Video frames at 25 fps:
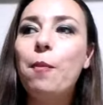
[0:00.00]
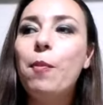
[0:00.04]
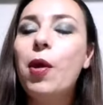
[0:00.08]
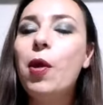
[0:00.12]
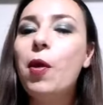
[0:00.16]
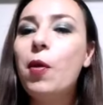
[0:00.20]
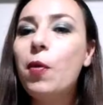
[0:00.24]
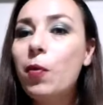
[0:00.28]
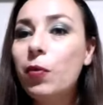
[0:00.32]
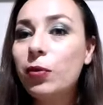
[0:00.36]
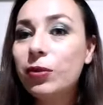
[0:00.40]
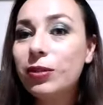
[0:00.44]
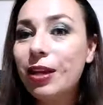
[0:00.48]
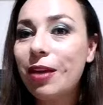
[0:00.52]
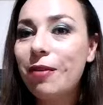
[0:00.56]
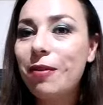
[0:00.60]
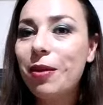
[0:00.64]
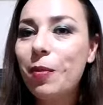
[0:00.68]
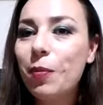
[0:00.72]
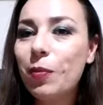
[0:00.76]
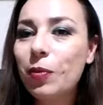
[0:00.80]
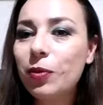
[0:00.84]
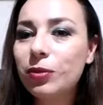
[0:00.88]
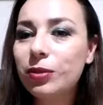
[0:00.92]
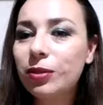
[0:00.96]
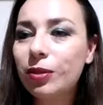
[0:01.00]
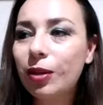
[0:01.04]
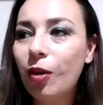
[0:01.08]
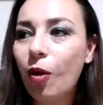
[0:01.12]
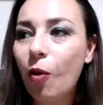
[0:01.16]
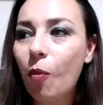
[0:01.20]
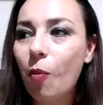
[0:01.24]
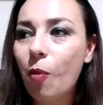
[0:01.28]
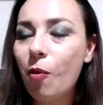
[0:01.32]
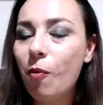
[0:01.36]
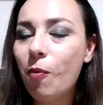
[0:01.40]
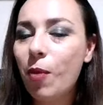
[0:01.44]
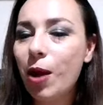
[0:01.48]
Pero no sabemos
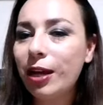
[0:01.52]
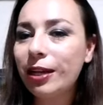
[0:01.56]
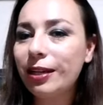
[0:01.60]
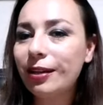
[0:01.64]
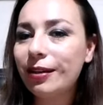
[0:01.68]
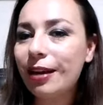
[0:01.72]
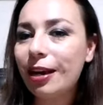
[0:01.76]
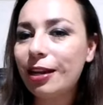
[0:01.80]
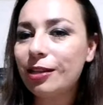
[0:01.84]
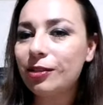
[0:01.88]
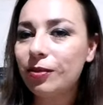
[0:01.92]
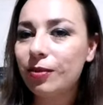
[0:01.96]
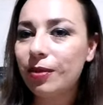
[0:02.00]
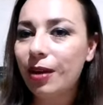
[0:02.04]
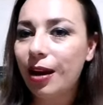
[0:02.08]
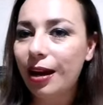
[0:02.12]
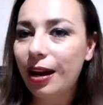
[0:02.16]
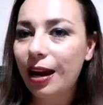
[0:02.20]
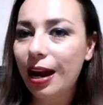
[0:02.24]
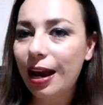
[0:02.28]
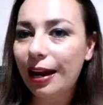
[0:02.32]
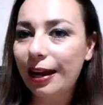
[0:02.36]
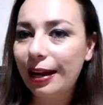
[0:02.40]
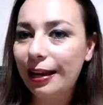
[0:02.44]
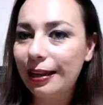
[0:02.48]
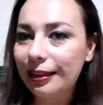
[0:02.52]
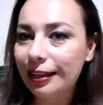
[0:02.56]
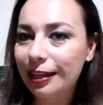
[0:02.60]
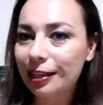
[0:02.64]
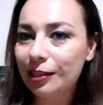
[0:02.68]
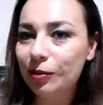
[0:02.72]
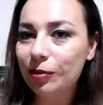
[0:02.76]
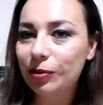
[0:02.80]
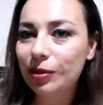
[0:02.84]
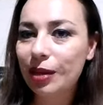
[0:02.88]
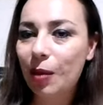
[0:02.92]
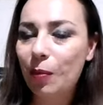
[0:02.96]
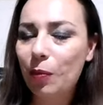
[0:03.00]
cómo va a reaccionar la
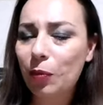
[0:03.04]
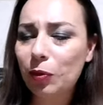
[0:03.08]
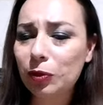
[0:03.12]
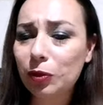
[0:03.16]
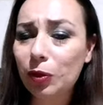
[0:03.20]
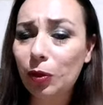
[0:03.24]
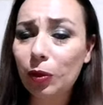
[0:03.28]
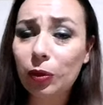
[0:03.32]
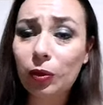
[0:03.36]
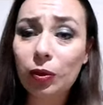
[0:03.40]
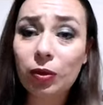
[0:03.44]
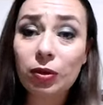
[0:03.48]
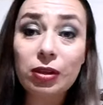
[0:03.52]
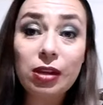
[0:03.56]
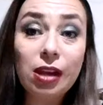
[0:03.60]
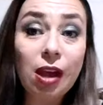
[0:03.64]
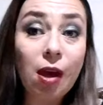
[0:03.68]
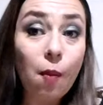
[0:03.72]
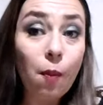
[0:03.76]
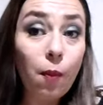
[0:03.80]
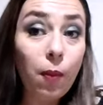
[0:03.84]
gente si usamos otro.